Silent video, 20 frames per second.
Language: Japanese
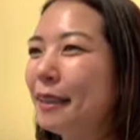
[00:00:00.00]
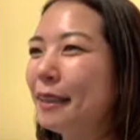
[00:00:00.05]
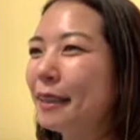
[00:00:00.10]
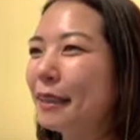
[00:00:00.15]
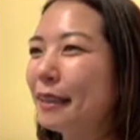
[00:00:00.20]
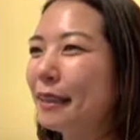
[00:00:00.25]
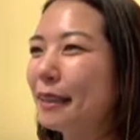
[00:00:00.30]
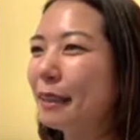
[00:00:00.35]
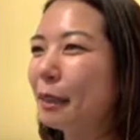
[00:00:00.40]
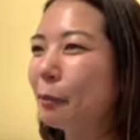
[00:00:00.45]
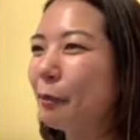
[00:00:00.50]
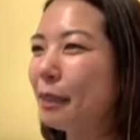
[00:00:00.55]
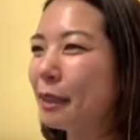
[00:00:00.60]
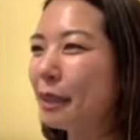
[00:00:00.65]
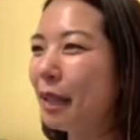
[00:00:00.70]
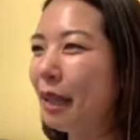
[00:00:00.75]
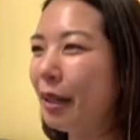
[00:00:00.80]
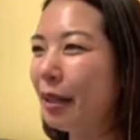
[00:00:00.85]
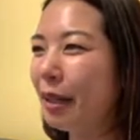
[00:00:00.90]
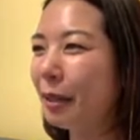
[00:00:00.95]
れたらできまし
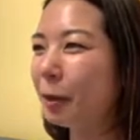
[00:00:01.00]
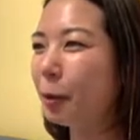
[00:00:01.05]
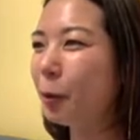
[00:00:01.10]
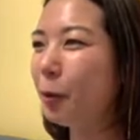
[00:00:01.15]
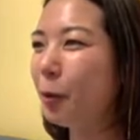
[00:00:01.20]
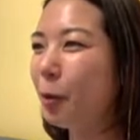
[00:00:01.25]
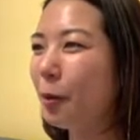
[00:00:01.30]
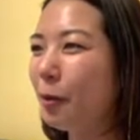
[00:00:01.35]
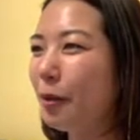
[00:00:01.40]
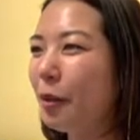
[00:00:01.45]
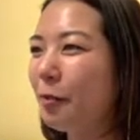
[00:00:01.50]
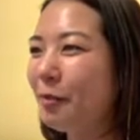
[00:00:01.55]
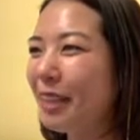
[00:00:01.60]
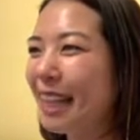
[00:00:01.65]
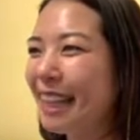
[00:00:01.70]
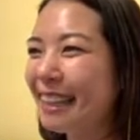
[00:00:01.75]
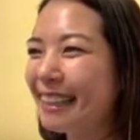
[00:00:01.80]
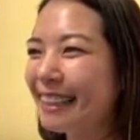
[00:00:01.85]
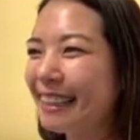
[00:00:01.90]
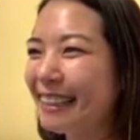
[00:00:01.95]
た。あと、
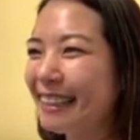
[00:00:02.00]
オムライス、